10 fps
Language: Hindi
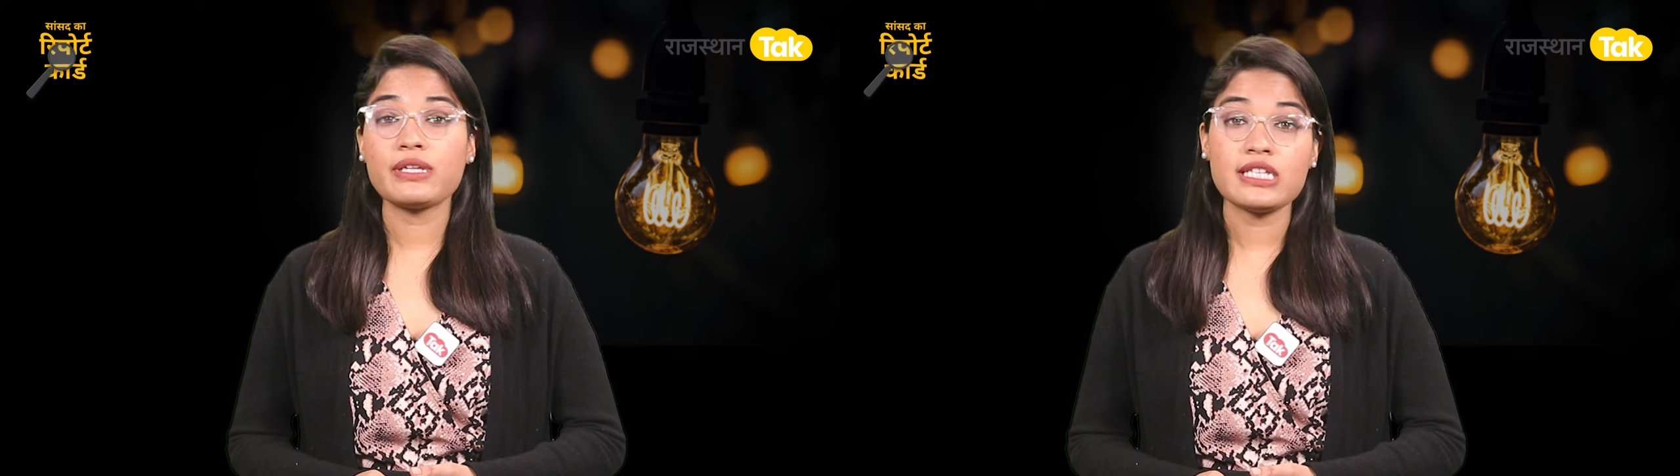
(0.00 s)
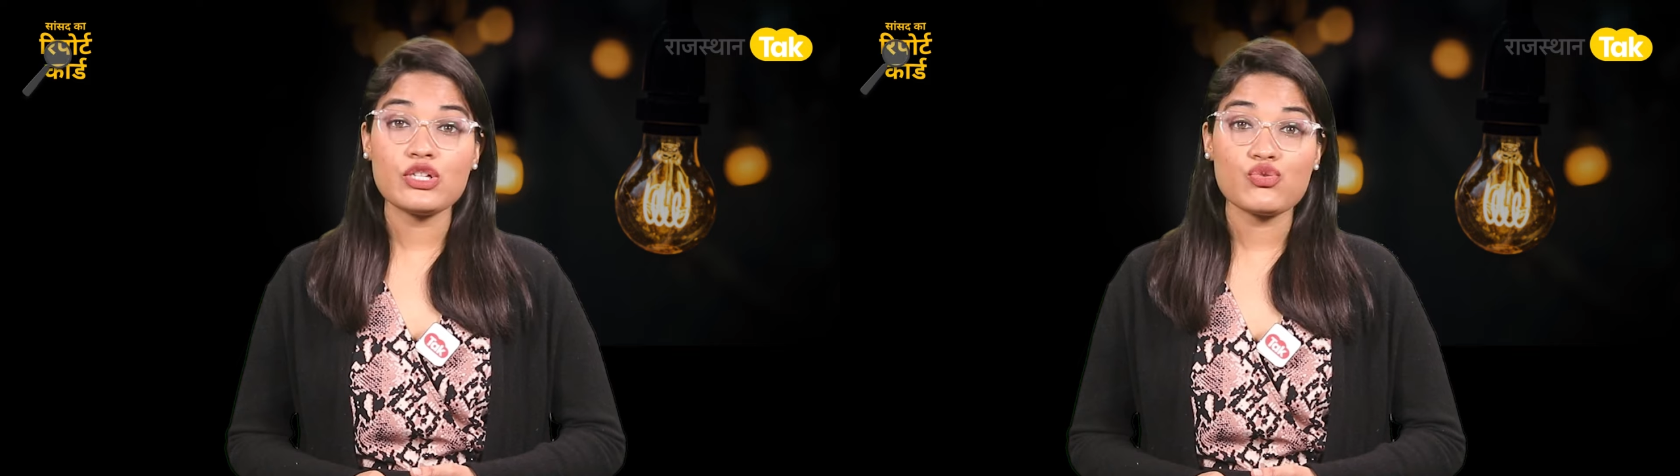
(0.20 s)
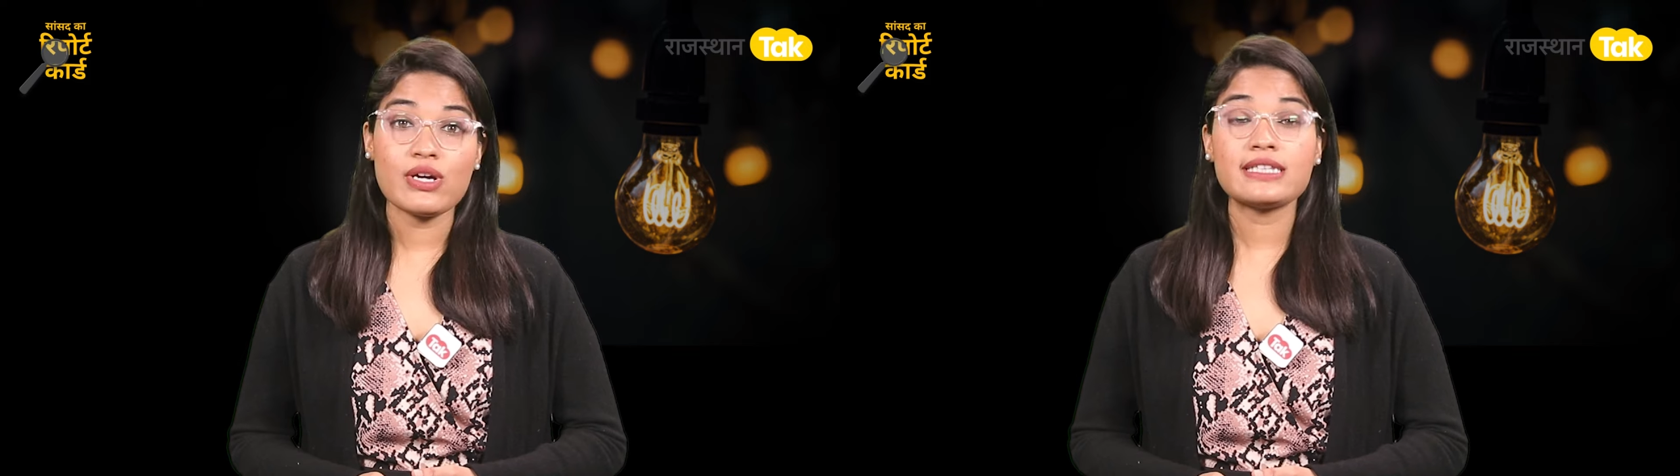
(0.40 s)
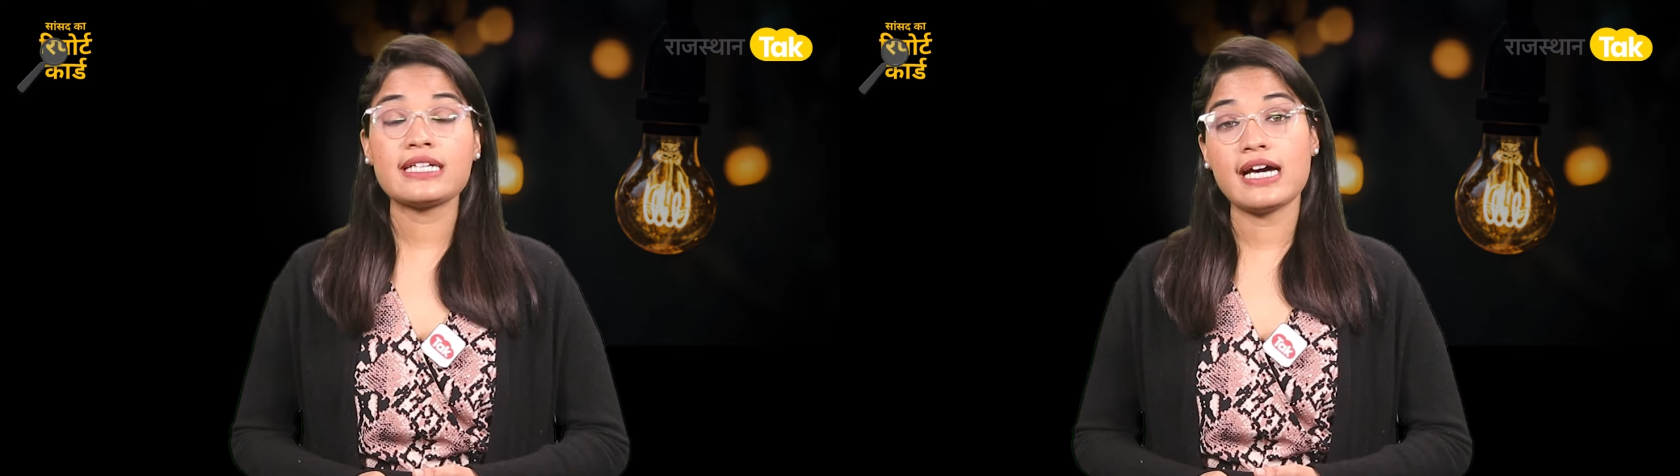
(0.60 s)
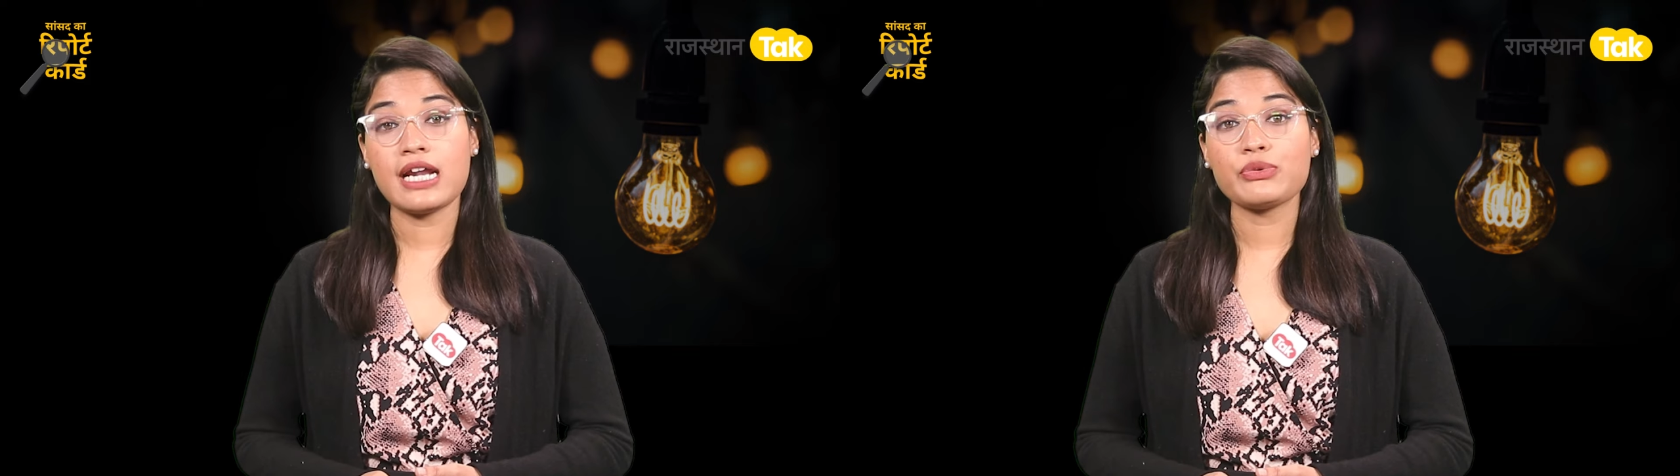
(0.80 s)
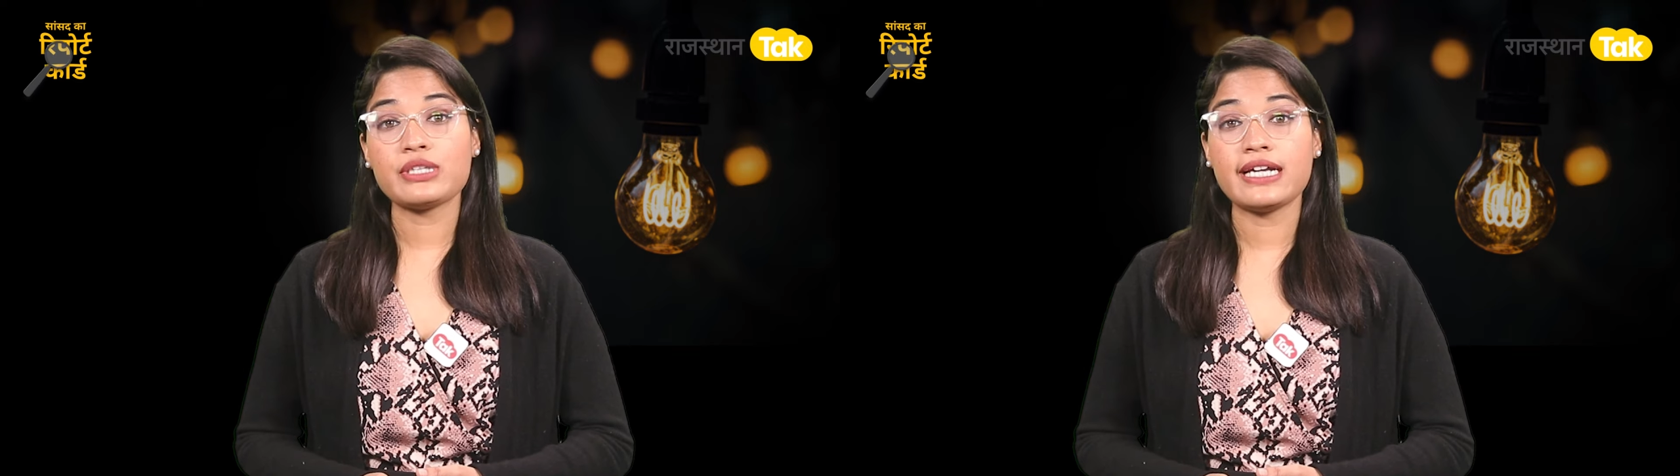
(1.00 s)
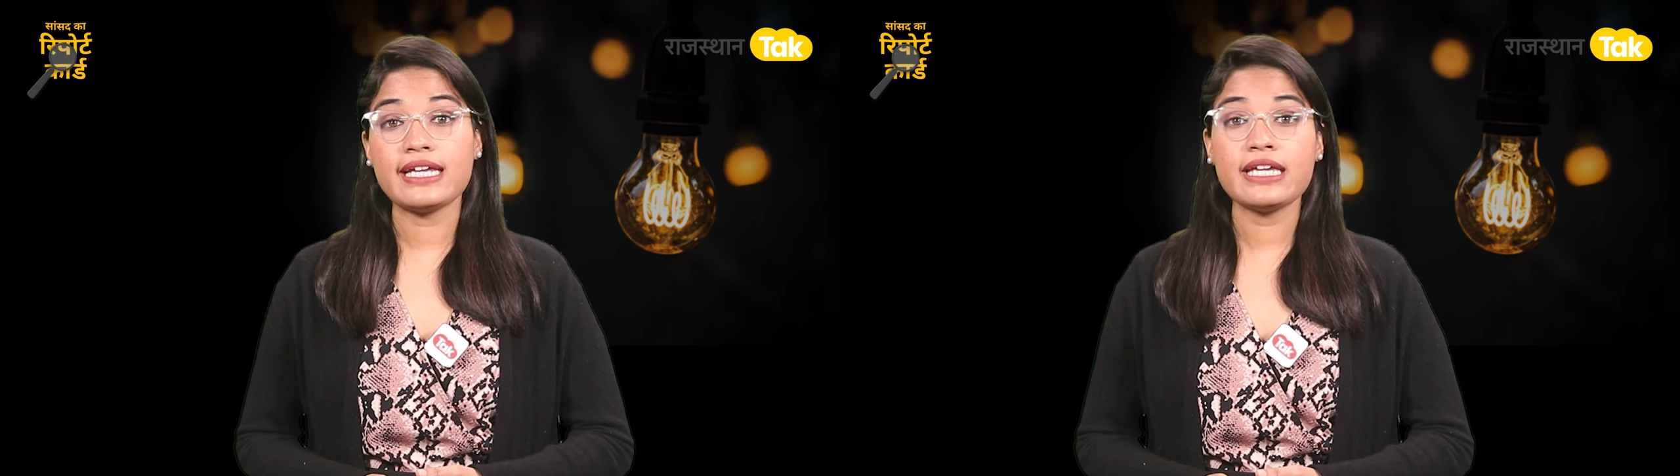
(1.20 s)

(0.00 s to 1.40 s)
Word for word: प्रतिशत खरा उतरने